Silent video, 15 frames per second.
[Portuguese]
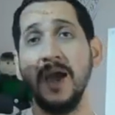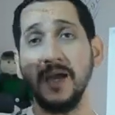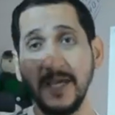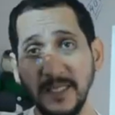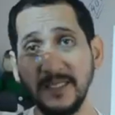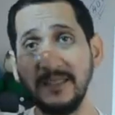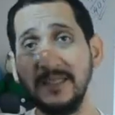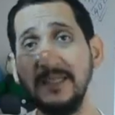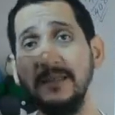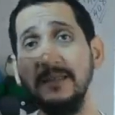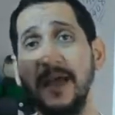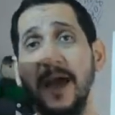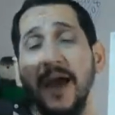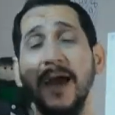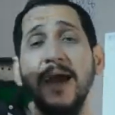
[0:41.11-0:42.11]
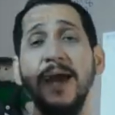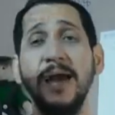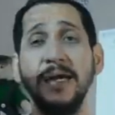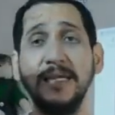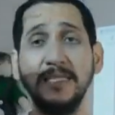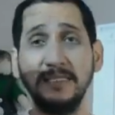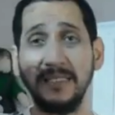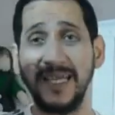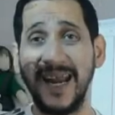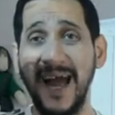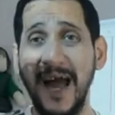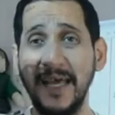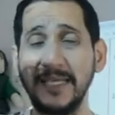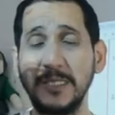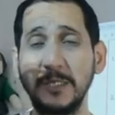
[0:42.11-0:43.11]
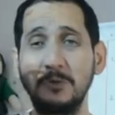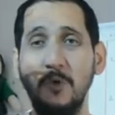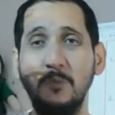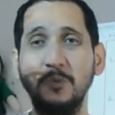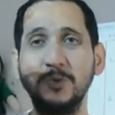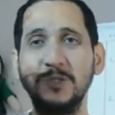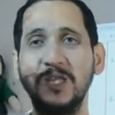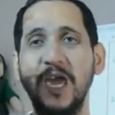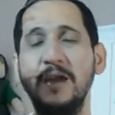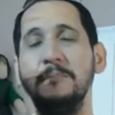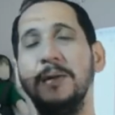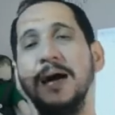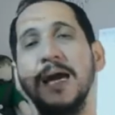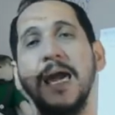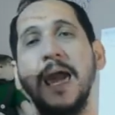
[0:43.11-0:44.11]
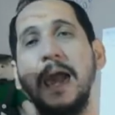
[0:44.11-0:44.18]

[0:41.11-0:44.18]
Que, né, que traz como tema